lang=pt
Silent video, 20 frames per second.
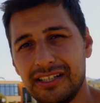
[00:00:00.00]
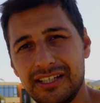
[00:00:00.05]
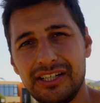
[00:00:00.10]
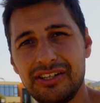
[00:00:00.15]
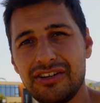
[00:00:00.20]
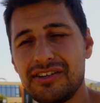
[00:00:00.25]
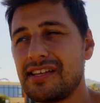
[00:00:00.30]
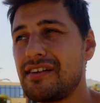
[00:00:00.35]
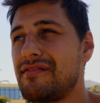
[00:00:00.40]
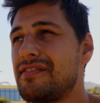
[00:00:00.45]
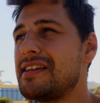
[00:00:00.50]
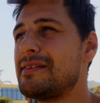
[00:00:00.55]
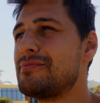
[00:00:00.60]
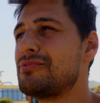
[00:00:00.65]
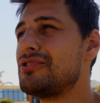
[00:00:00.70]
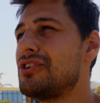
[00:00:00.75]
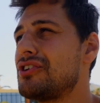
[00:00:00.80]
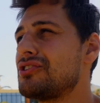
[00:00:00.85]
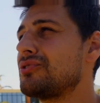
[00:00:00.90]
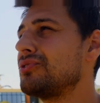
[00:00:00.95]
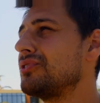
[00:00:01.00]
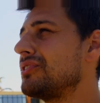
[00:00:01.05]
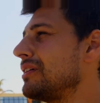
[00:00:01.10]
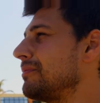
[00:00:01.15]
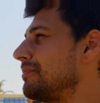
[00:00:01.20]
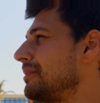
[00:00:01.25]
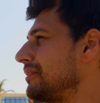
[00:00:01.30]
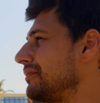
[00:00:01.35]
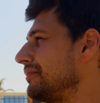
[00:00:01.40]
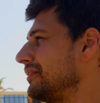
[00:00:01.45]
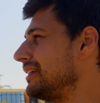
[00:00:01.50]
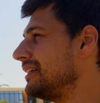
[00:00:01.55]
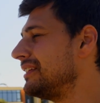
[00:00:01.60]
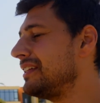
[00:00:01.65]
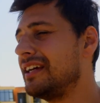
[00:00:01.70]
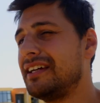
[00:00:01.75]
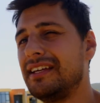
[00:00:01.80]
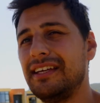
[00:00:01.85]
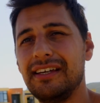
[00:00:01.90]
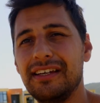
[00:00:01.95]
e nós é que fizemos o nosso roteiro para vir
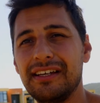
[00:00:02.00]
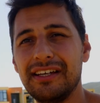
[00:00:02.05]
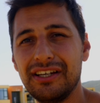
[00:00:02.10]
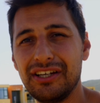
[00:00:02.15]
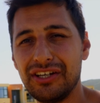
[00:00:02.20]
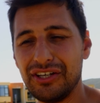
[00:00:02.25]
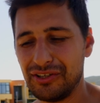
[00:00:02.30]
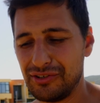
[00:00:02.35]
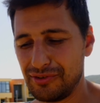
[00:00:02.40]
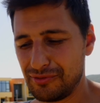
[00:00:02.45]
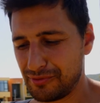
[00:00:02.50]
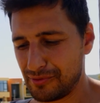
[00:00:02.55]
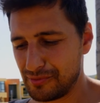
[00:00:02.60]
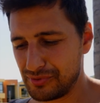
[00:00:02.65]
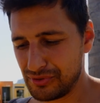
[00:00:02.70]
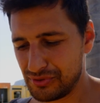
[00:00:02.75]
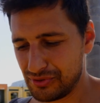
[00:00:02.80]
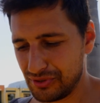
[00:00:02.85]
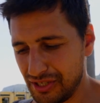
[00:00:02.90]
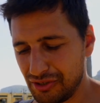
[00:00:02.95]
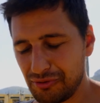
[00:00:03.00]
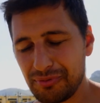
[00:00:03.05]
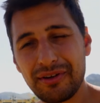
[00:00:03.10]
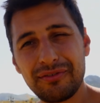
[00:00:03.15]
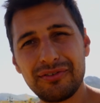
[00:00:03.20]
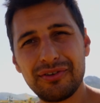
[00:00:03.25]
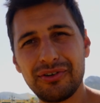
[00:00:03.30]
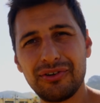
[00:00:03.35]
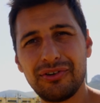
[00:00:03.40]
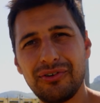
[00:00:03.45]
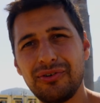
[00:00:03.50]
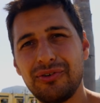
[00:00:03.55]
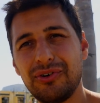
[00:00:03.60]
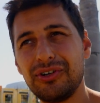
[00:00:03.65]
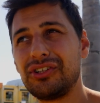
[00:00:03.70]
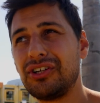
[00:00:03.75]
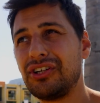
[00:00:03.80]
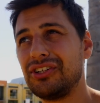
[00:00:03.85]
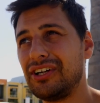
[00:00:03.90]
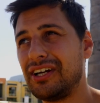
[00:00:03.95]
até aqui não fomos os únicos porque havia
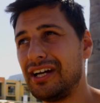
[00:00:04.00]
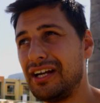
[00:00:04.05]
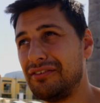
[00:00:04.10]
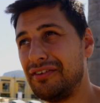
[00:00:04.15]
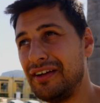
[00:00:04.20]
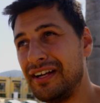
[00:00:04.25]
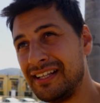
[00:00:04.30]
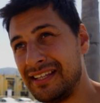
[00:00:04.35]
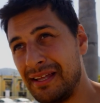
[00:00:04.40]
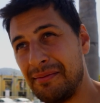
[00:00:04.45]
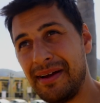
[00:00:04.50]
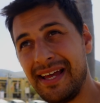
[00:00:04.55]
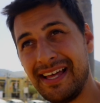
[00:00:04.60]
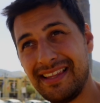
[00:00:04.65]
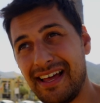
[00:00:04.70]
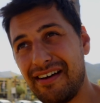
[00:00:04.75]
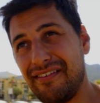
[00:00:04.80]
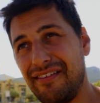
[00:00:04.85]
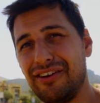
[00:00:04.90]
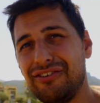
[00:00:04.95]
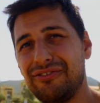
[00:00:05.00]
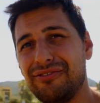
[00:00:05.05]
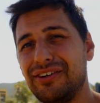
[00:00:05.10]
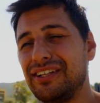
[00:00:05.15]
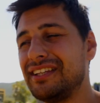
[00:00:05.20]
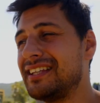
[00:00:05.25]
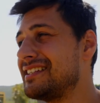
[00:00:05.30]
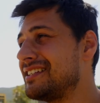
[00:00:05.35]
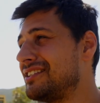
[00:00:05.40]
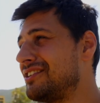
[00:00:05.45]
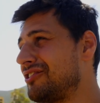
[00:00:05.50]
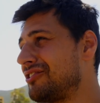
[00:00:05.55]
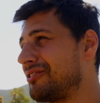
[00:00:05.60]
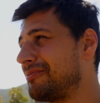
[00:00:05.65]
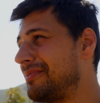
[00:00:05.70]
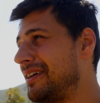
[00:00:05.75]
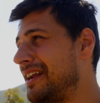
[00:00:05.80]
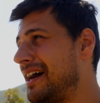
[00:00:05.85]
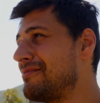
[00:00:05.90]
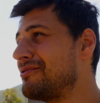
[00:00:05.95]
outra autocaravana que também andava às voltas e nós
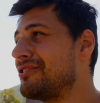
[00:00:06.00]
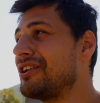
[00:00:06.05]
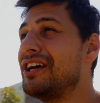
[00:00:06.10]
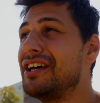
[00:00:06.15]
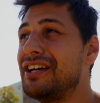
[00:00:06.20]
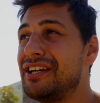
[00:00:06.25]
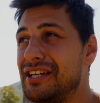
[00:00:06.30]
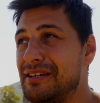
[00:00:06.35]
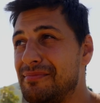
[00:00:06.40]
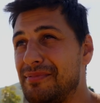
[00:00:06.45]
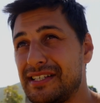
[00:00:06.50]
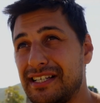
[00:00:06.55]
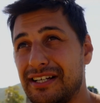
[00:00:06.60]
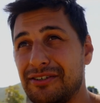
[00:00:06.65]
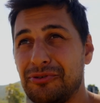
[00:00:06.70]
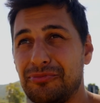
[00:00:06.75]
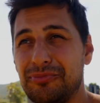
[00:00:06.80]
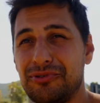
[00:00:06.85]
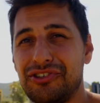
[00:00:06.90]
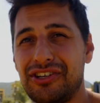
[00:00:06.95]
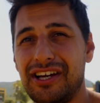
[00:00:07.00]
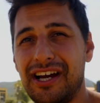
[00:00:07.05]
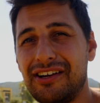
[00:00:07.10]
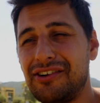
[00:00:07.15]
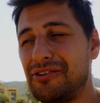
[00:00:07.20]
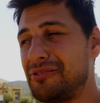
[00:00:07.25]
reparámos e depois acabou por chegar